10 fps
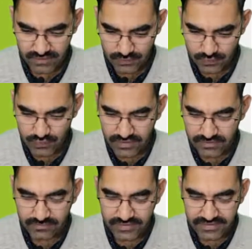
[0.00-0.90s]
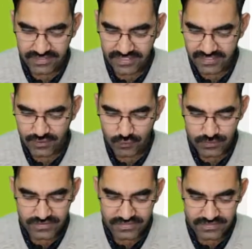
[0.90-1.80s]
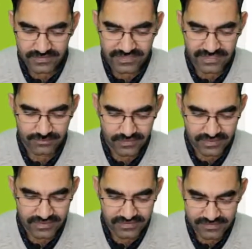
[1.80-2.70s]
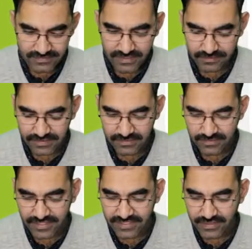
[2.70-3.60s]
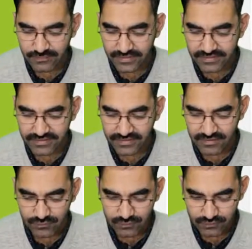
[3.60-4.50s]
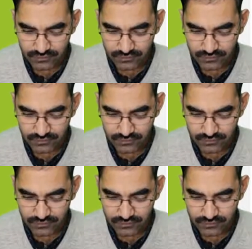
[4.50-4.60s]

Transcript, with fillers: क्वेश्चन नंबर टेन के ऑप्शंस बताएं प्लीज मैं आपकी रिप्लाई का वेट कर रहा हूं